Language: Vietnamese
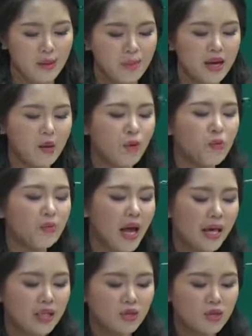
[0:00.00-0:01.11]
bài đọc hôm
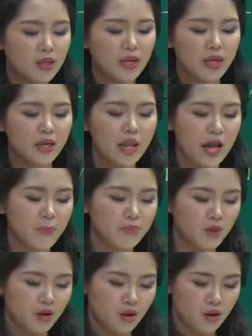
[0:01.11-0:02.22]
nay thì chúng ta thấy là
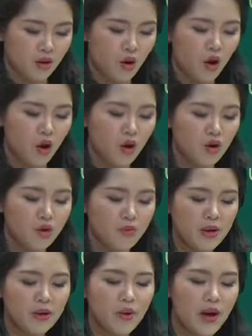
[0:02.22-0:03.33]
à, có
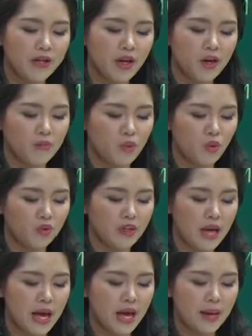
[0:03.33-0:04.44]
bao nhiêu đoạn nhỉ một
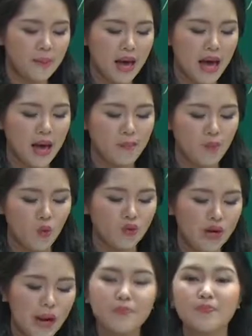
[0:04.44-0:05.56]
hai ba bốn
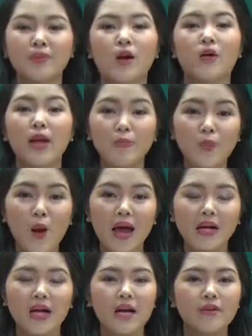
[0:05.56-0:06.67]
năm có 5 đoạn
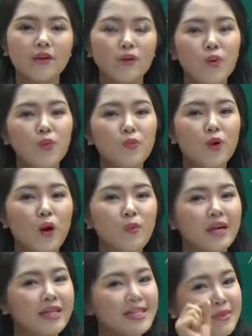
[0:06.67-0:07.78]
Vậy cô cũng có một
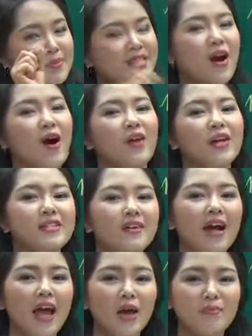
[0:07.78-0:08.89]
cái tips nhỏ này cho
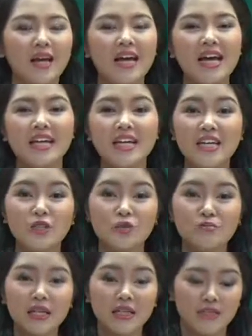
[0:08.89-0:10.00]
các em này Khi
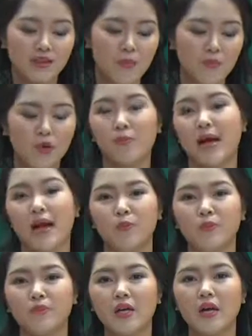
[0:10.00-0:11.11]
chúng mình cầm một bài đọc
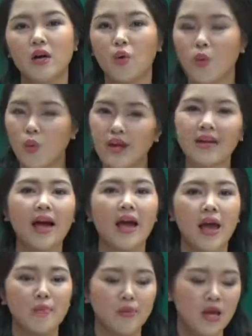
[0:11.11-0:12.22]
nhá Cô khuyên các
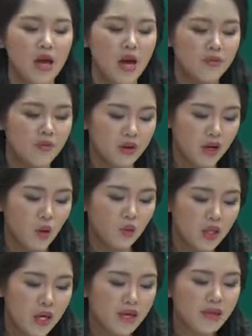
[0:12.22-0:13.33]
em ấy Việc đầu
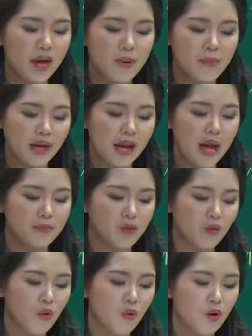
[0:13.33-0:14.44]
tiên các em hãy làm cho
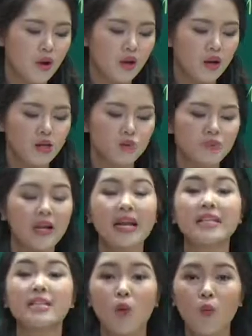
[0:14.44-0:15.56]
cô Đó là chúng ta
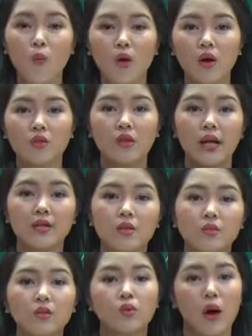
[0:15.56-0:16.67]
đánh dấu nó đánh dấu
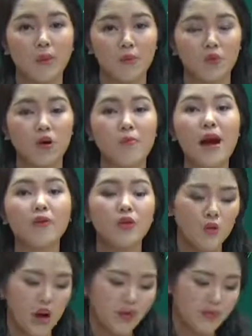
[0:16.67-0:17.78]
từng đoạn một có bao nhiêu
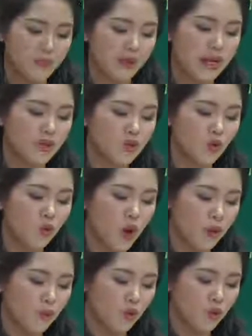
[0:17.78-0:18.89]
đoạn thì mình đánh số
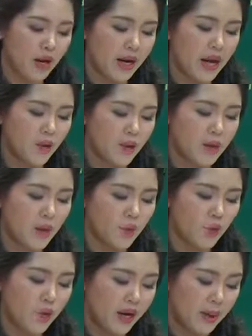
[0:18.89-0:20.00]
đoạn 1, đoạn 2, đoạn 3, đoạn
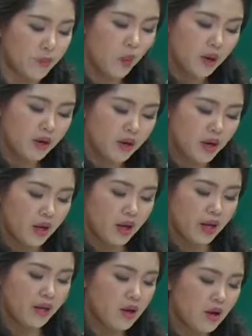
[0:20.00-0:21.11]
4, đoạn 5 luôn
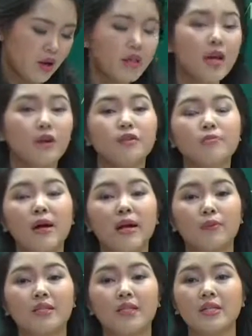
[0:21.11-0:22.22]
đấy có thể có những bài
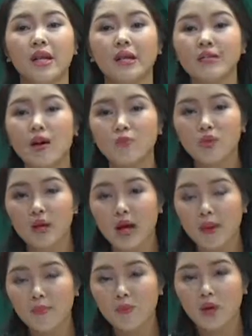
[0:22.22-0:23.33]
đọc người ta sẽ đánh dòng cho các
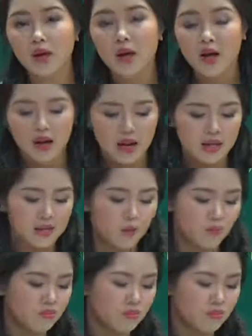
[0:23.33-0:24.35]
em luôn là dòng